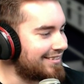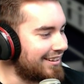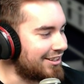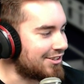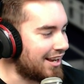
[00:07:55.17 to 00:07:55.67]
war
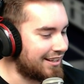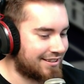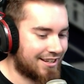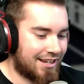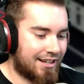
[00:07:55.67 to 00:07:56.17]
eine
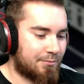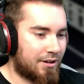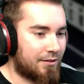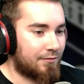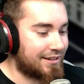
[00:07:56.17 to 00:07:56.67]
Scheiße, ehrlich
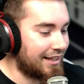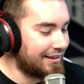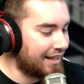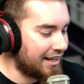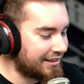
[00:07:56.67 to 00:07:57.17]
mal. Was
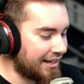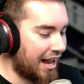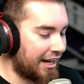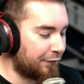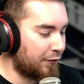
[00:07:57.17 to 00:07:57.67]
sind das denn
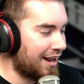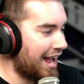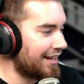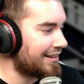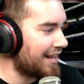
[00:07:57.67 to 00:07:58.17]
eigentlich für
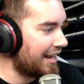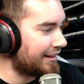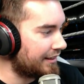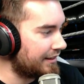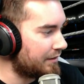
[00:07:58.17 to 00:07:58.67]

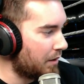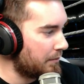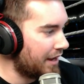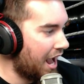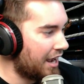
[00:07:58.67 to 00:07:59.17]
Ladezeiten? Sind wir
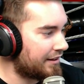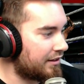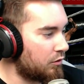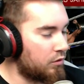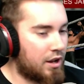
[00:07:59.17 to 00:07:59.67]
im Jahr
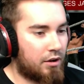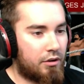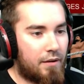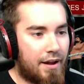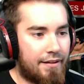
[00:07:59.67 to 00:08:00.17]
1800
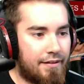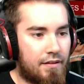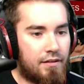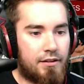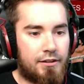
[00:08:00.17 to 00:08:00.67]
oder was?